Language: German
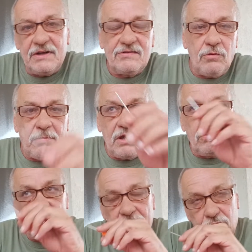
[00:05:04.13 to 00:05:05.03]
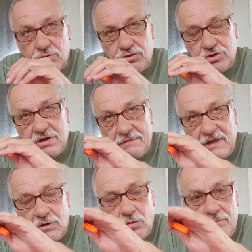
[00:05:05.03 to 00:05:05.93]
mal so bei unserem Grundstück ein
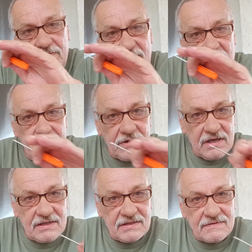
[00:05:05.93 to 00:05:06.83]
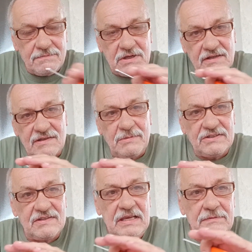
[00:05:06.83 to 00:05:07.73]
wenig rumfliege. Vielleicht, dass, dass ihr
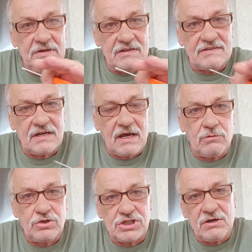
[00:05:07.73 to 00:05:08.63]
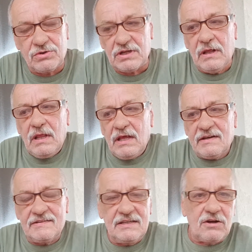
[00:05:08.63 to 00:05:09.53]
mal seht, wie das dann ausschaut.
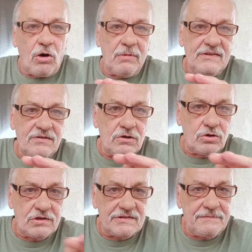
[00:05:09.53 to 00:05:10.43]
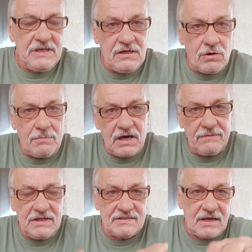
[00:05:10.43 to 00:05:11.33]
Dass ich da mal so ein Kurzvideo
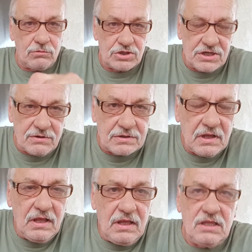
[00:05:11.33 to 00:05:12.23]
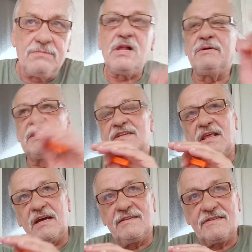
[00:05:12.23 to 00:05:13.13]
mache, wie das ausschaut. Ich will aber jetzt
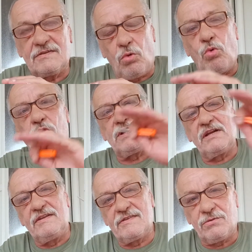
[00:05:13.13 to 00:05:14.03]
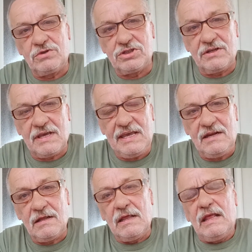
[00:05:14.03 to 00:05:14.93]
nicht ganz hoch dann ins Grundstück
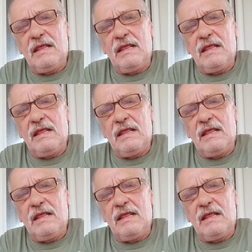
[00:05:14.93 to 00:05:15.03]
gehen,